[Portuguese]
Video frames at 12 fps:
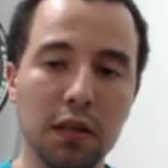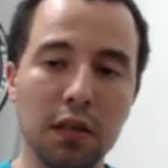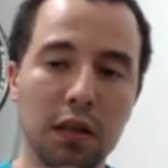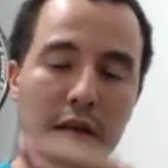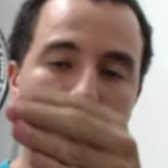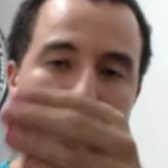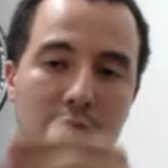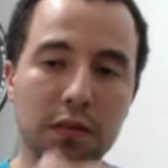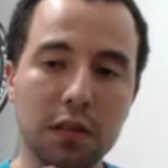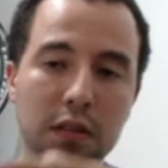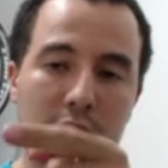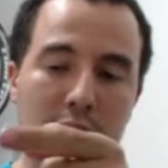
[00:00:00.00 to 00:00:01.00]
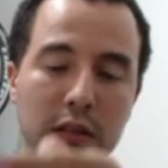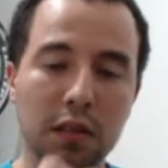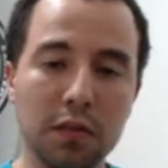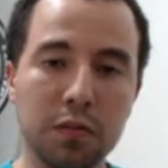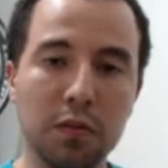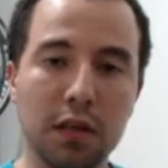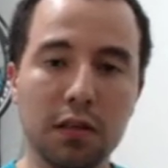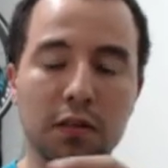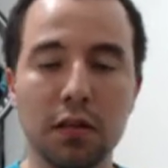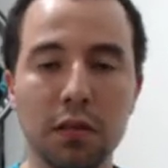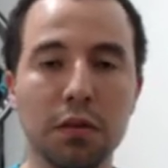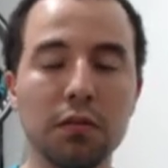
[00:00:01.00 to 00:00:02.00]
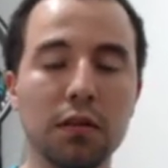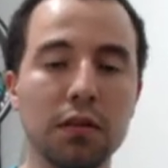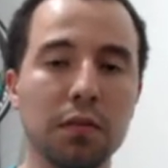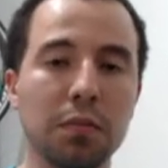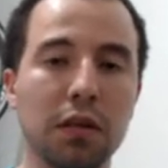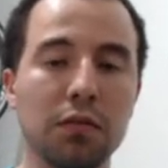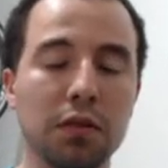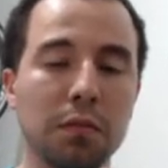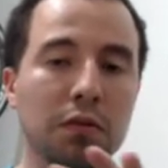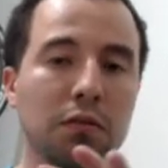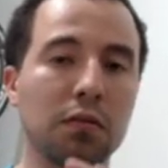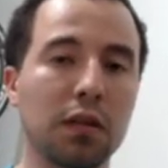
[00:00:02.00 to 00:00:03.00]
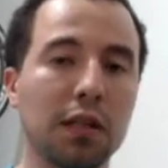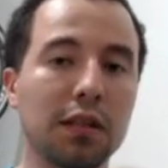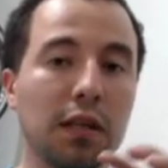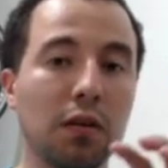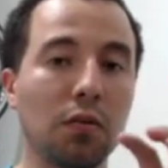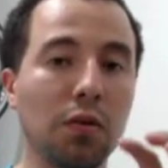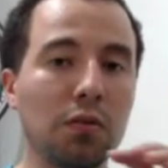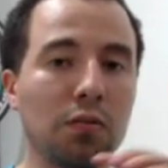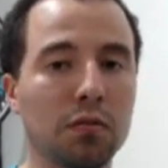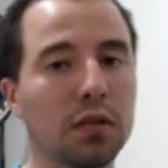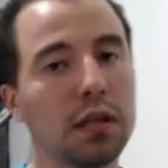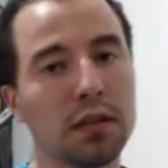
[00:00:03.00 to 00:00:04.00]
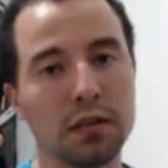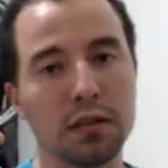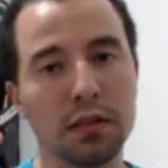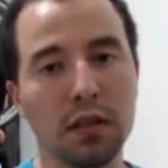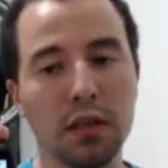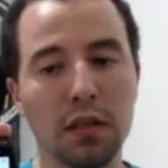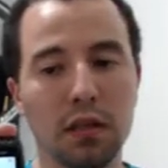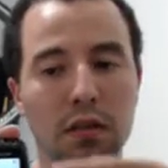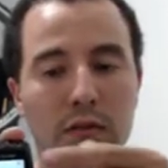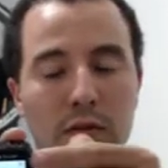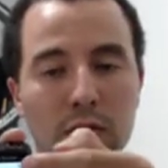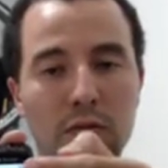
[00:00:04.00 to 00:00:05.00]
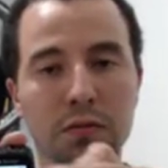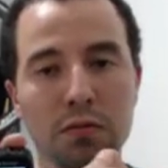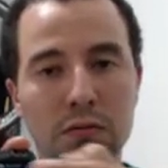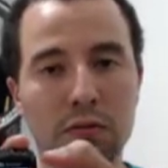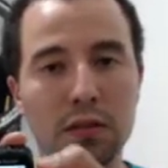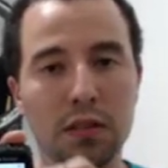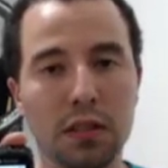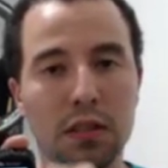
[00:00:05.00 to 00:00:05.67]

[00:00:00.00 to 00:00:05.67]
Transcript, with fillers: E aqui você vai ter as telas primárias. Lembrando que esse aparelho você pode colocar até oito telas, oito funções aqui